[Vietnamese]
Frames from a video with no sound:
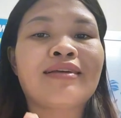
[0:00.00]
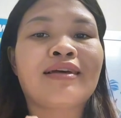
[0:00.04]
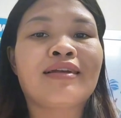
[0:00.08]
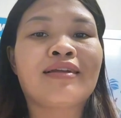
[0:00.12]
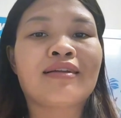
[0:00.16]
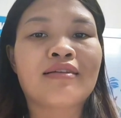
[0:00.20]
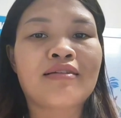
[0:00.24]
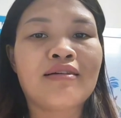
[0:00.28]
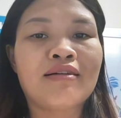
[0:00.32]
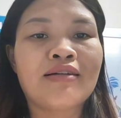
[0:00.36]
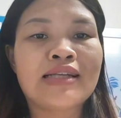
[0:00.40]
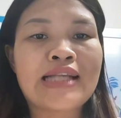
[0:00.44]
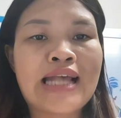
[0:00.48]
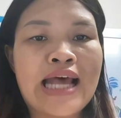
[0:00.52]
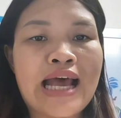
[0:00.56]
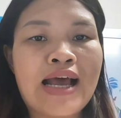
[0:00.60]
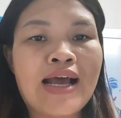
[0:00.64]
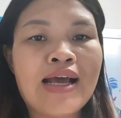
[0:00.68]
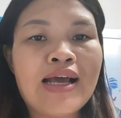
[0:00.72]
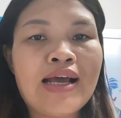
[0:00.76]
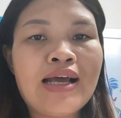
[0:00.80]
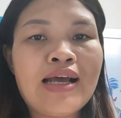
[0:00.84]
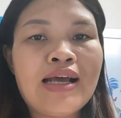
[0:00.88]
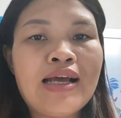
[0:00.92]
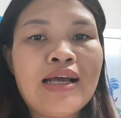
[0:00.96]
dần con ra
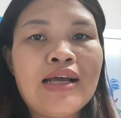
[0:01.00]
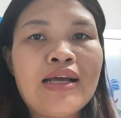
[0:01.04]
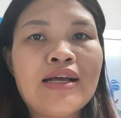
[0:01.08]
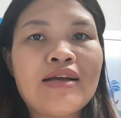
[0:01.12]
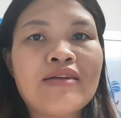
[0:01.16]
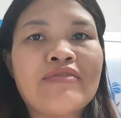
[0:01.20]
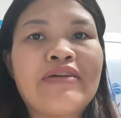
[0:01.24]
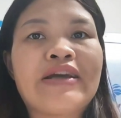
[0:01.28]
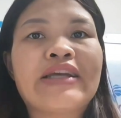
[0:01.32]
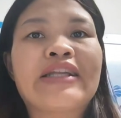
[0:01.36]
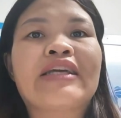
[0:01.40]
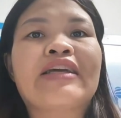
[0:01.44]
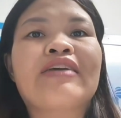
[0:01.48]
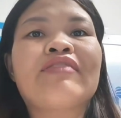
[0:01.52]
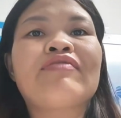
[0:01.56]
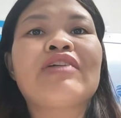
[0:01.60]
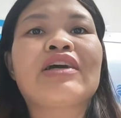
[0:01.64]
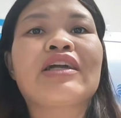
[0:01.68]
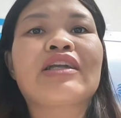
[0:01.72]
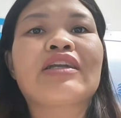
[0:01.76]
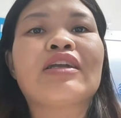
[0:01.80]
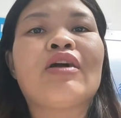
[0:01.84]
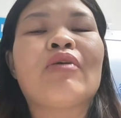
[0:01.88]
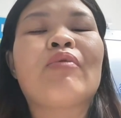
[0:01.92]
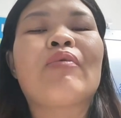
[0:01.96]
vậy thì cái
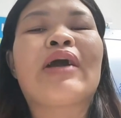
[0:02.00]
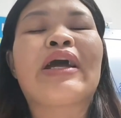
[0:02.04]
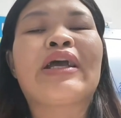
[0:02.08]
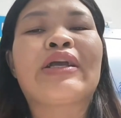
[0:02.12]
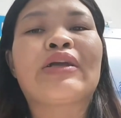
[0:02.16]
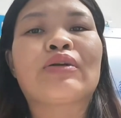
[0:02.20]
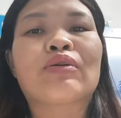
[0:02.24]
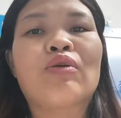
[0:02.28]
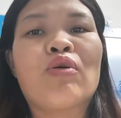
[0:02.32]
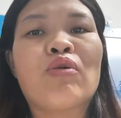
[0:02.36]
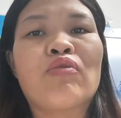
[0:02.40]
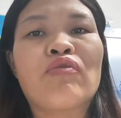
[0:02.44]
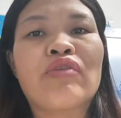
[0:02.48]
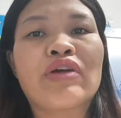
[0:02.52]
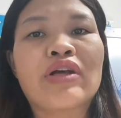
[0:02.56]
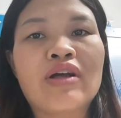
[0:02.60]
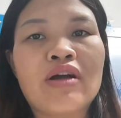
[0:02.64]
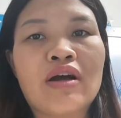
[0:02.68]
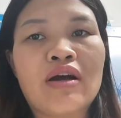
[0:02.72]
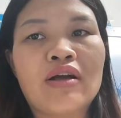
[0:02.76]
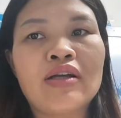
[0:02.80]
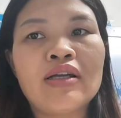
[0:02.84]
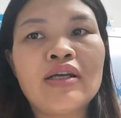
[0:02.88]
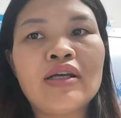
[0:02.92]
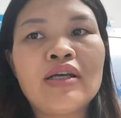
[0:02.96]
việc đồng hành cùng với
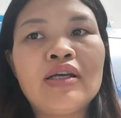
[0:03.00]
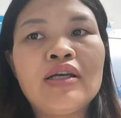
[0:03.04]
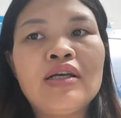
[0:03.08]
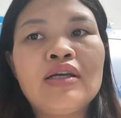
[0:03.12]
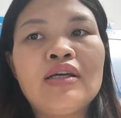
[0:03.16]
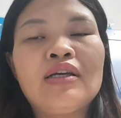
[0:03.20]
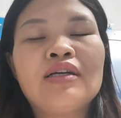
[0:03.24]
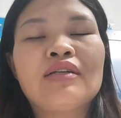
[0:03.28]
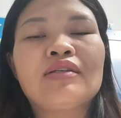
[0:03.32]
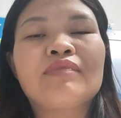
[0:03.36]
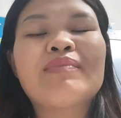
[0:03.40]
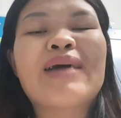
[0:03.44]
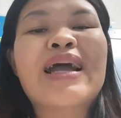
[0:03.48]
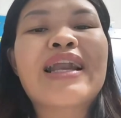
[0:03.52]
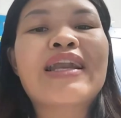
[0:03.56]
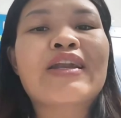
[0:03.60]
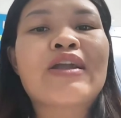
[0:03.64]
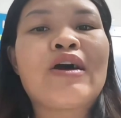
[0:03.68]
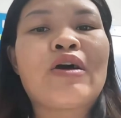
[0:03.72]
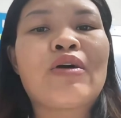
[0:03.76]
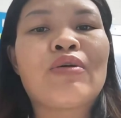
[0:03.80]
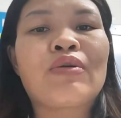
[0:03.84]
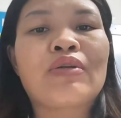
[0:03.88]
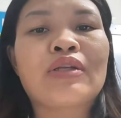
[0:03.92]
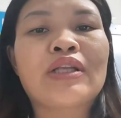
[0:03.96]
con ban
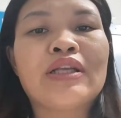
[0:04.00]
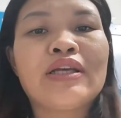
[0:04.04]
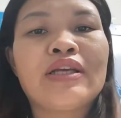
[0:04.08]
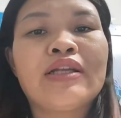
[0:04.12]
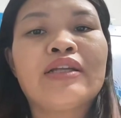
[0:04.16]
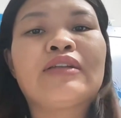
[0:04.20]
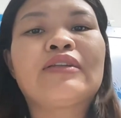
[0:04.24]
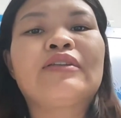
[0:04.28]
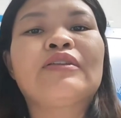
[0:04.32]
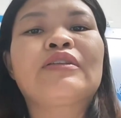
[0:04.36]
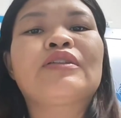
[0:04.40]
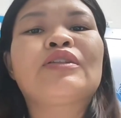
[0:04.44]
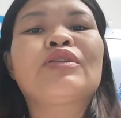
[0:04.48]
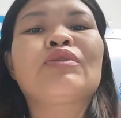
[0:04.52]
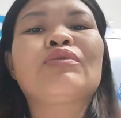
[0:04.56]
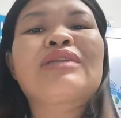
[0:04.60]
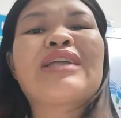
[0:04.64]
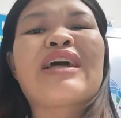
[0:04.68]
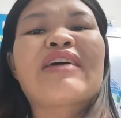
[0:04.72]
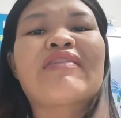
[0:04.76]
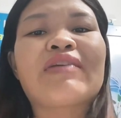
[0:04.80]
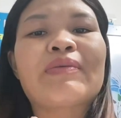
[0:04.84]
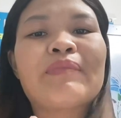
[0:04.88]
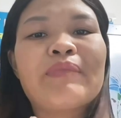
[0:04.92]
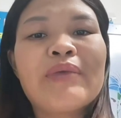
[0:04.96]
đầu tiên chúng
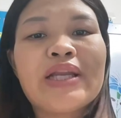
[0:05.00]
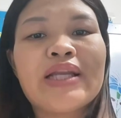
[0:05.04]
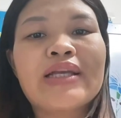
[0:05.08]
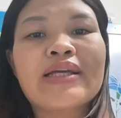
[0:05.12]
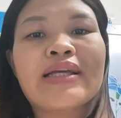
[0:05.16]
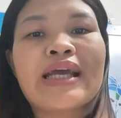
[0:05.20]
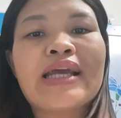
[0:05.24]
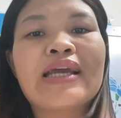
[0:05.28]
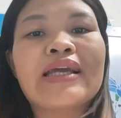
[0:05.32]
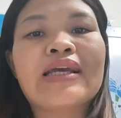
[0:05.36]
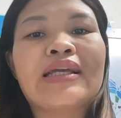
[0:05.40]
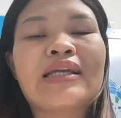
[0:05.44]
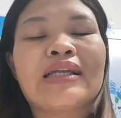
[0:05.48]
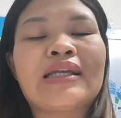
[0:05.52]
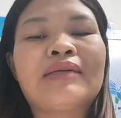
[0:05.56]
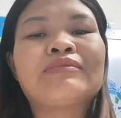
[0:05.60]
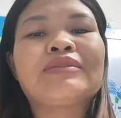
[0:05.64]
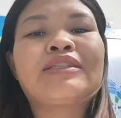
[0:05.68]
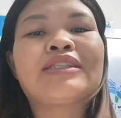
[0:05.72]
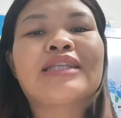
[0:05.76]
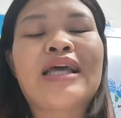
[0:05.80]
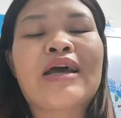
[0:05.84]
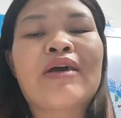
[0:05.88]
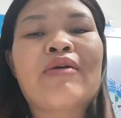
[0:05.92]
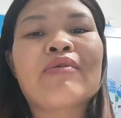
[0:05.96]
ta biết cách làm
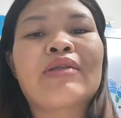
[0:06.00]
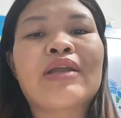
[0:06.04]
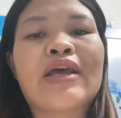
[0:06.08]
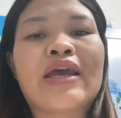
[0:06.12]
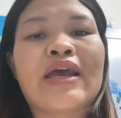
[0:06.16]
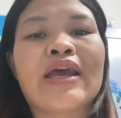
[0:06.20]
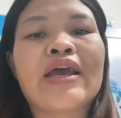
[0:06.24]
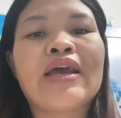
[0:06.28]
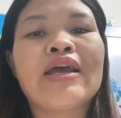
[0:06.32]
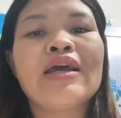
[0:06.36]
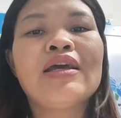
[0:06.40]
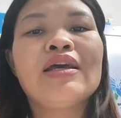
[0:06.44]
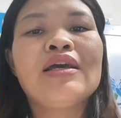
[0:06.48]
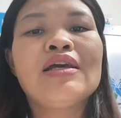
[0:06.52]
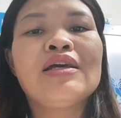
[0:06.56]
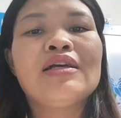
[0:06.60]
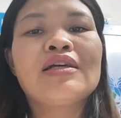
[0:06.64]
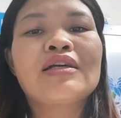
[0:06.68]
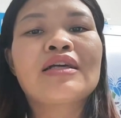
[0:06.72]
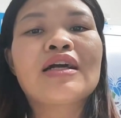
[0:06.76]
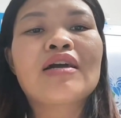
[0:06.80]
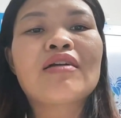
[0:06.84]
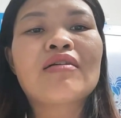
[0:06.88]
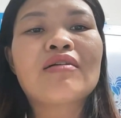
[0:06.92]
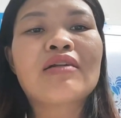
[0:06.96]
sao để
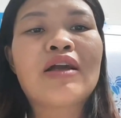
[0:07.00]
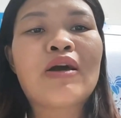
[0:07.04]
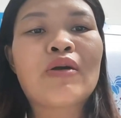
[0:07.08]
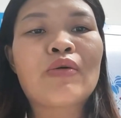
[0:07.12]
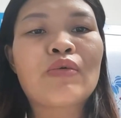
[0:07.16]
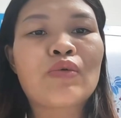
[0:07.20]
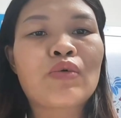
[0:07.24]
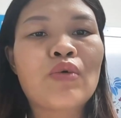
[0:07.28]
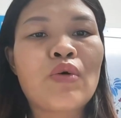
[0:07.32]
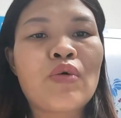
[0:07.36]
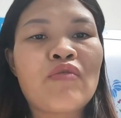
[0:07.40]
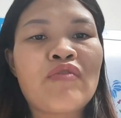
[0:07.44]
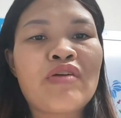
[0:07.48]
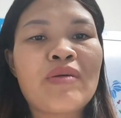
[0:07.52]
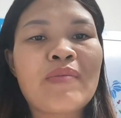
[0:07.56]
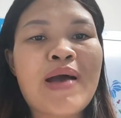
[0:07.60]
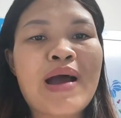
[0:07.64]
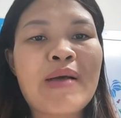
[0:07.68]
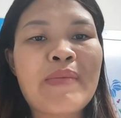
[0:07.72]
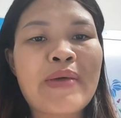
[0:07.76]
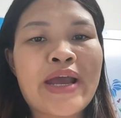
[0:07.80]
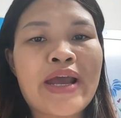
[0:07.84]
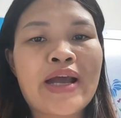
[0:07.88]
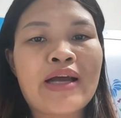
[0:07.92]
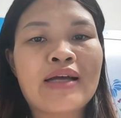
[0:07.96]
các con học cùng với
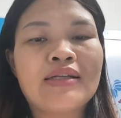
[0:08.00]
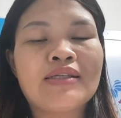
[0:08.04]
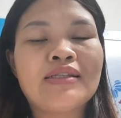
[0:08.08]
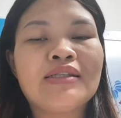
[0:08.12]
ba mẹ